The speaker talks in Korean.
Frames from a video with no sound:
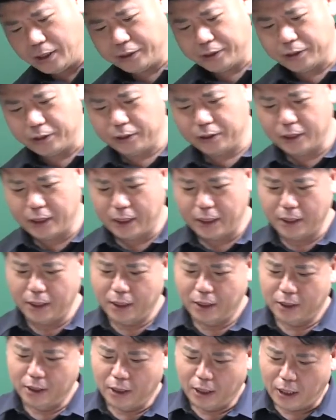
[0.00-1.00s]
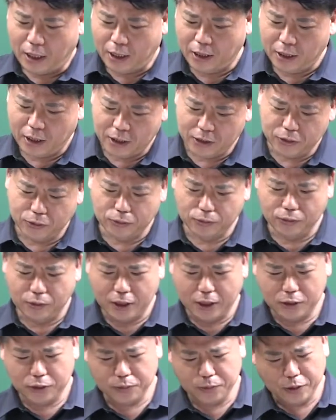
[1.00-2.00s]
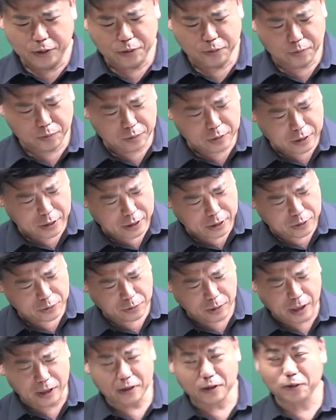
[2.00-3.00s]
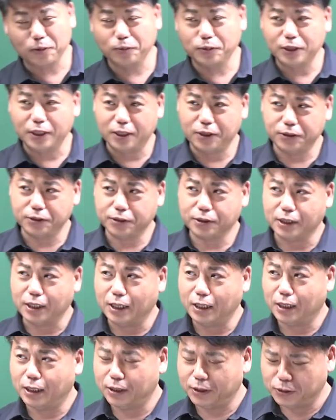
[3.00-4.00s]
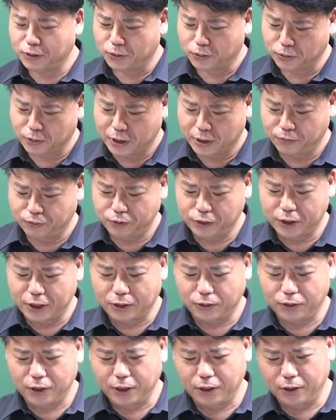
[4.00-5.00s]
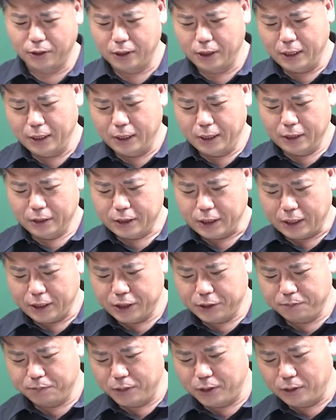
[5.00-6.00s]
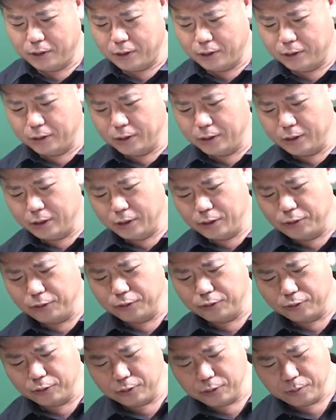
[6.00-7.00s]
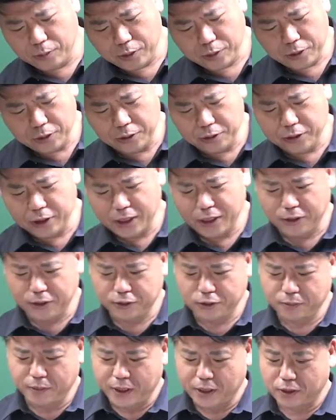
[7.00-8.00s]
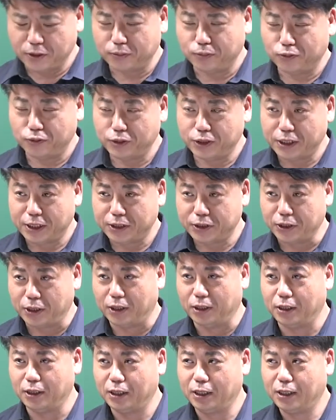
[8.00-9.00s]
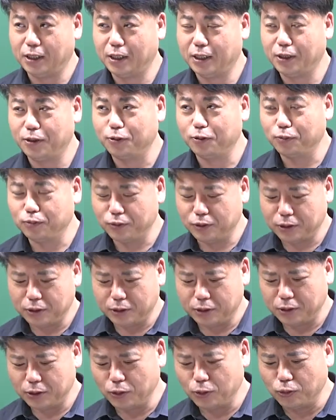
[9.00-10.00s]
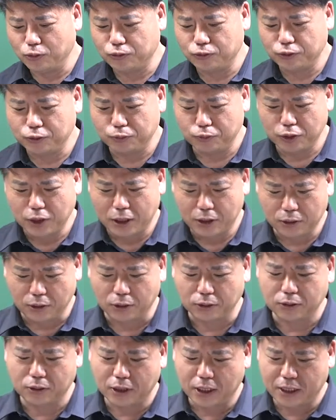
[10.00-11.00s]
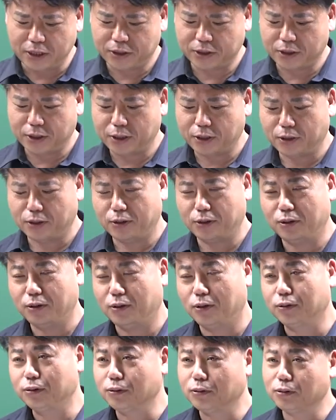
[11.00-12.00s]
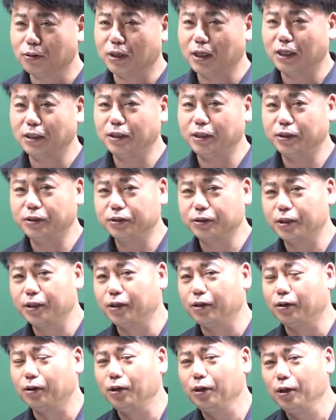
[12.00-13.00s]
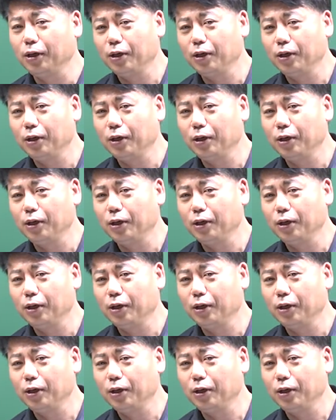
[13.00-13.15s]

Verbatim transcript: 했을 때 하나 정도가 좀 여러분들이 좀 까다롭지 않았을까 하는 정도의 문제고요. 자, 10번. 이것도 뭐 늘상 연습했던 문제죠. 예, 여러분들은 요 수준보다 더 들어갔어요. 어떤 것까지 했어요?